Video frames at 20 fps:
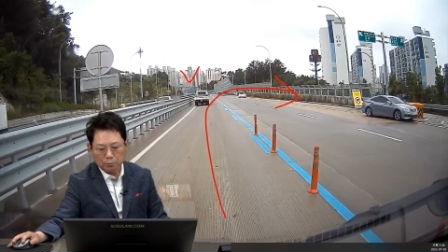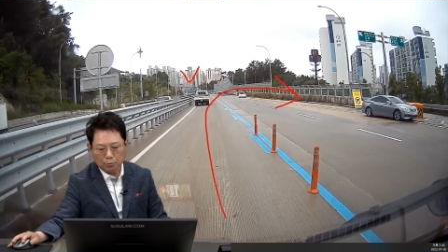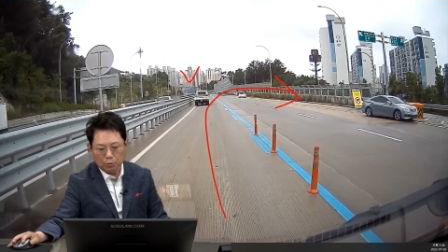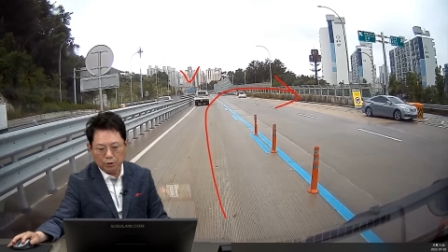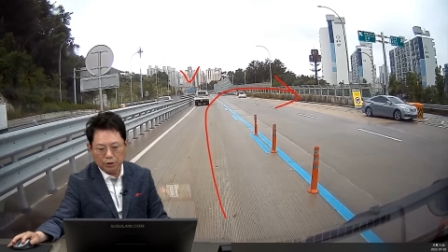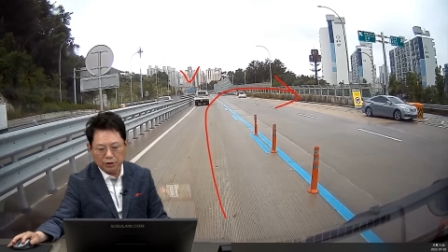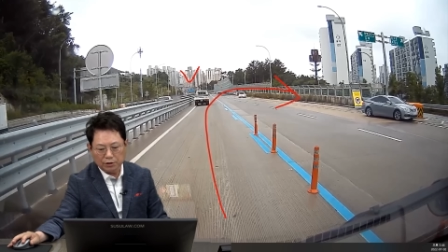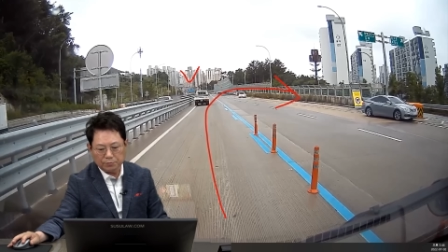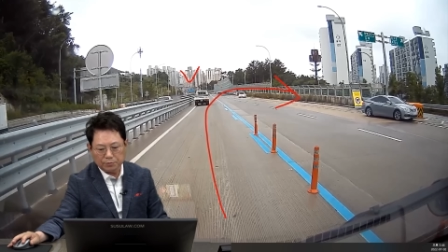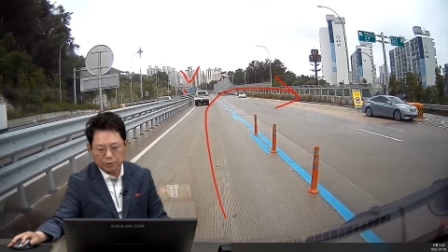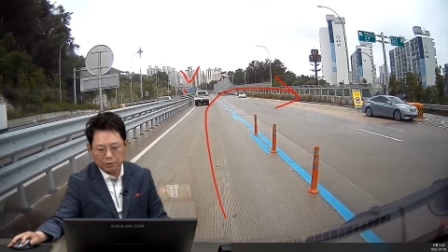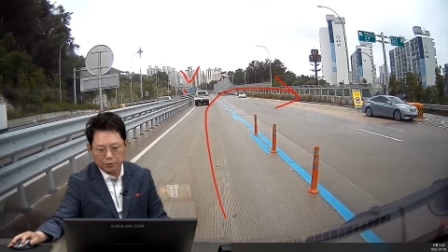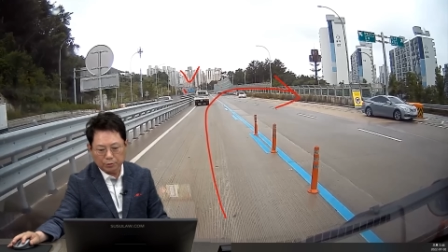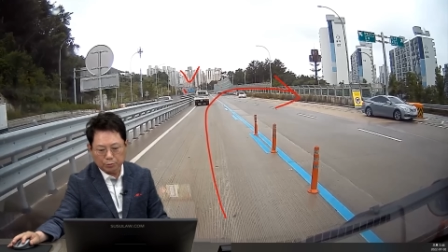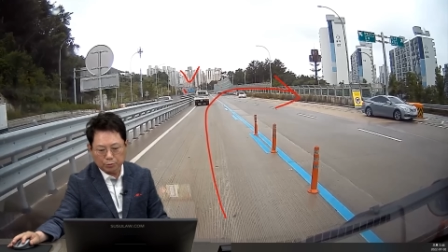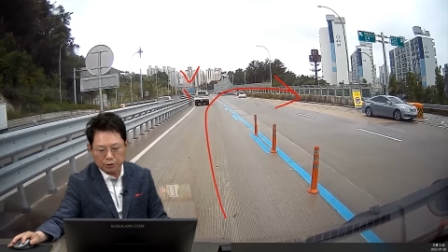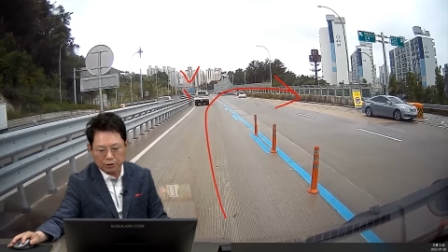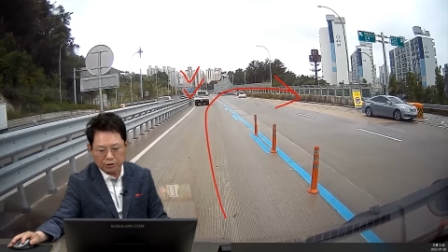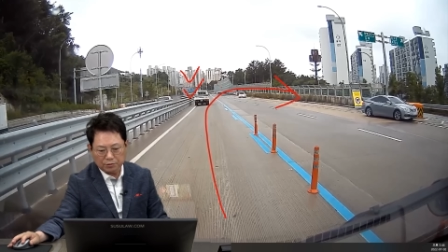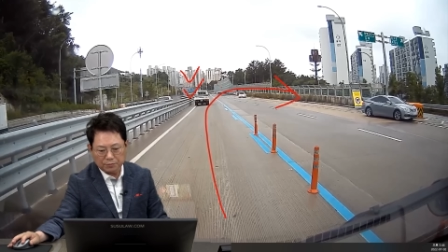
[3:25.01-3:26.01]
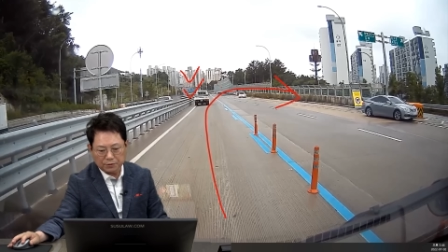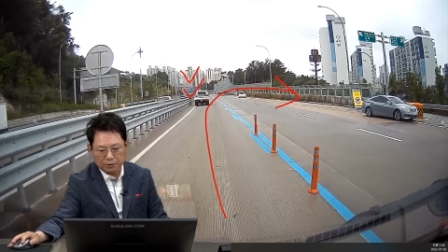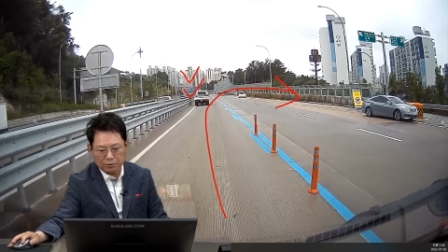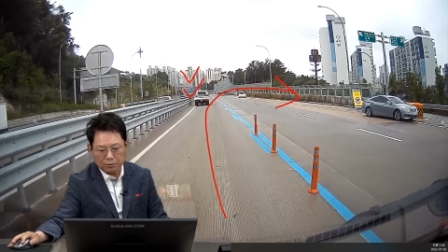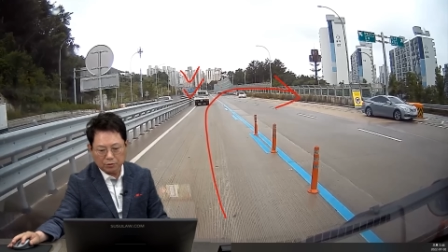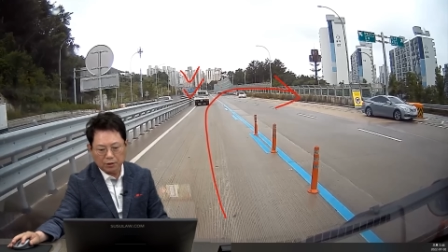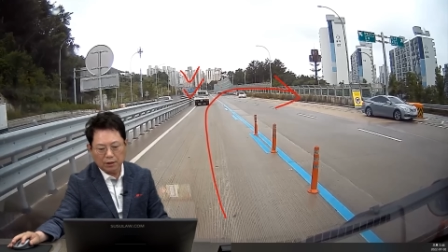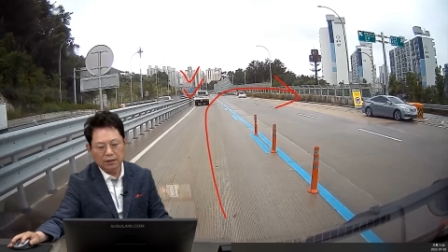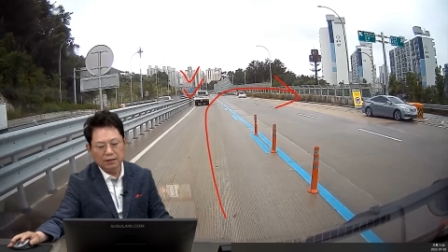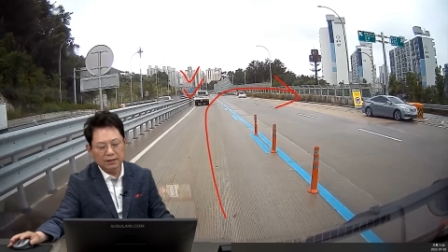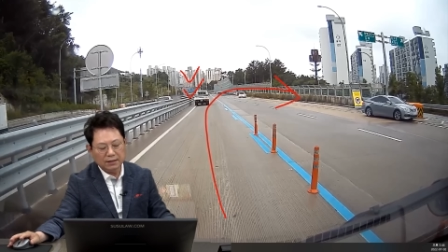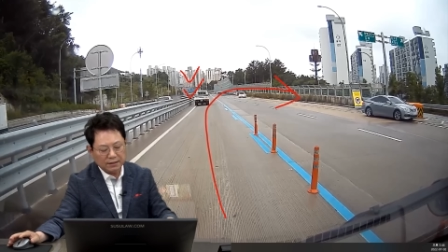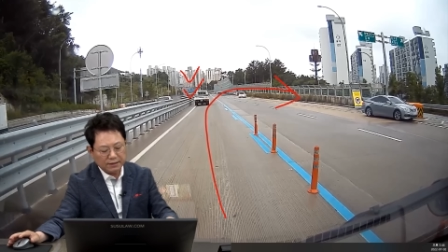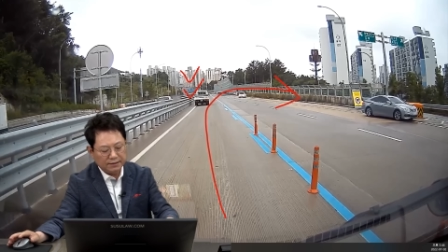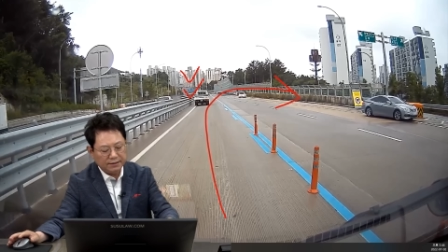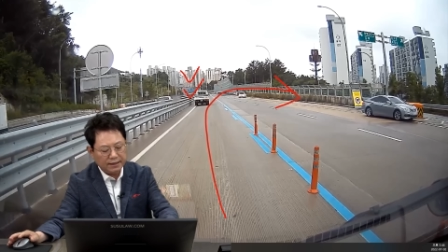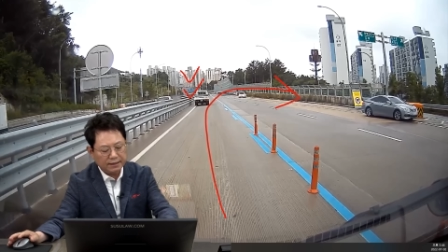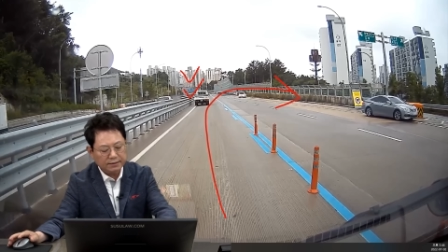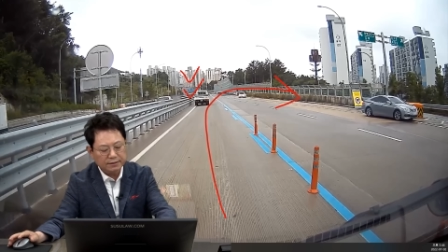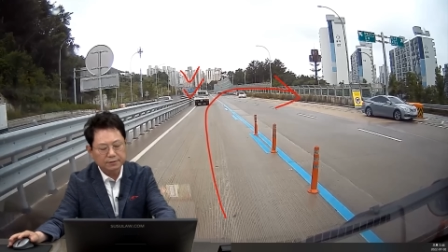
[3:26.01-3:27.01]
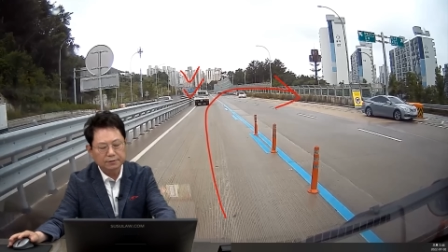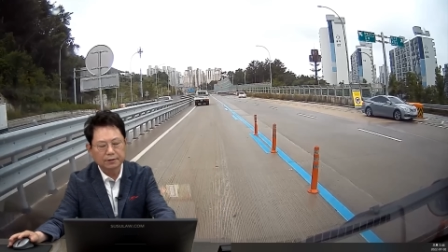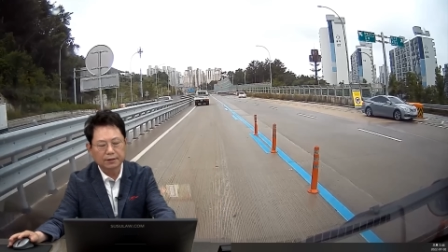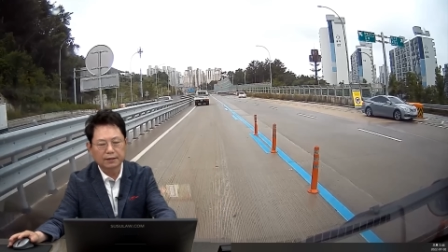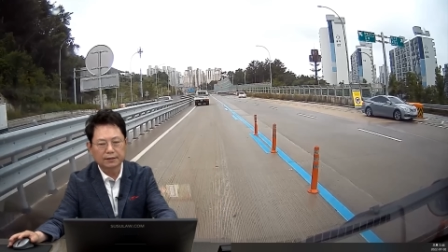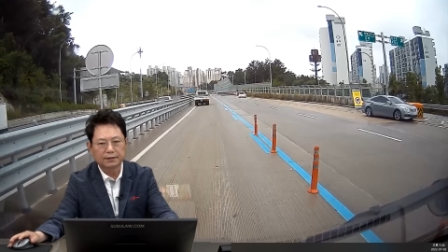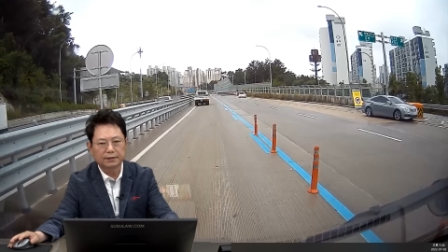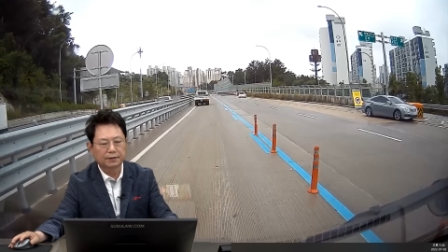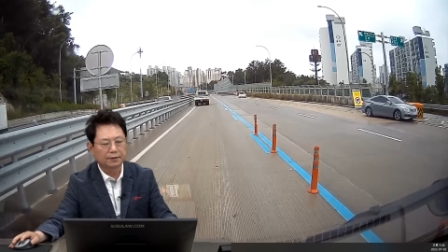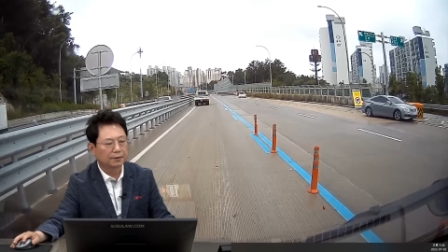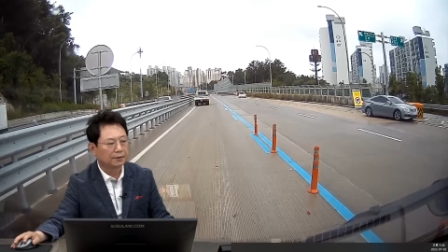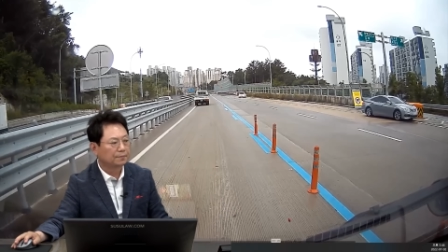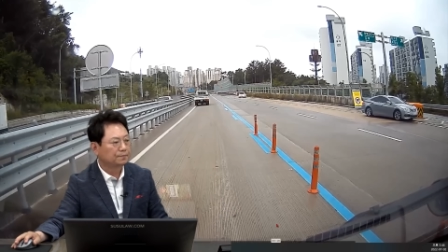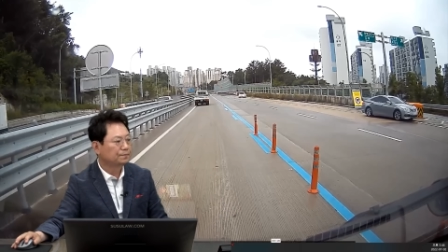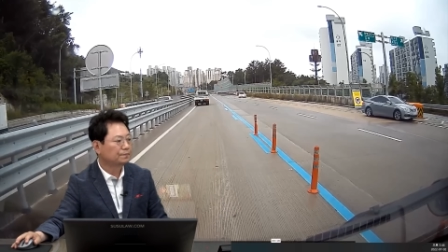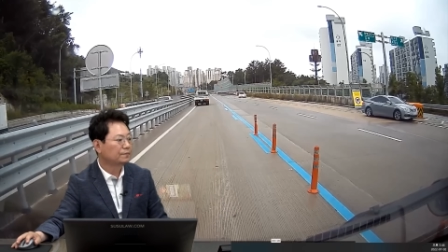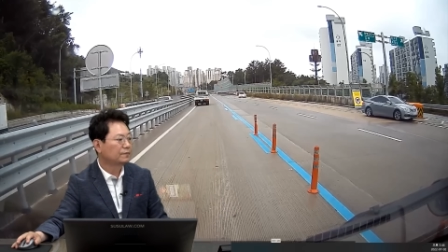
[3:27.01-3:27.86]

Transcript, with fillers: 모닝 급제동, 요차도 급제동, 그랬을 것 같아요.